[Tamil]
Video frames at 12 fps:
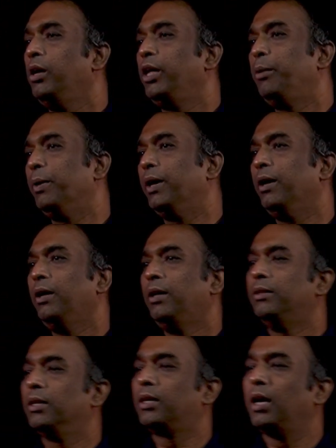இப்போ
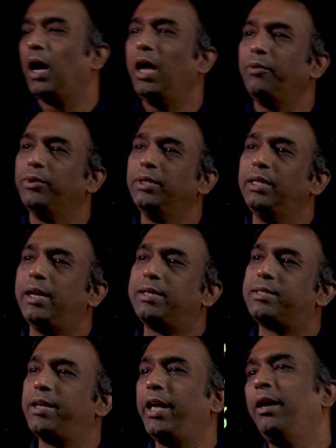இந்த கார் வந்து
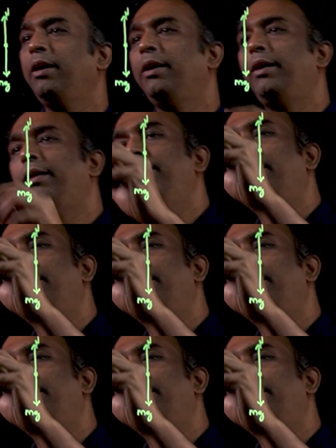லெட்ஸே இந்த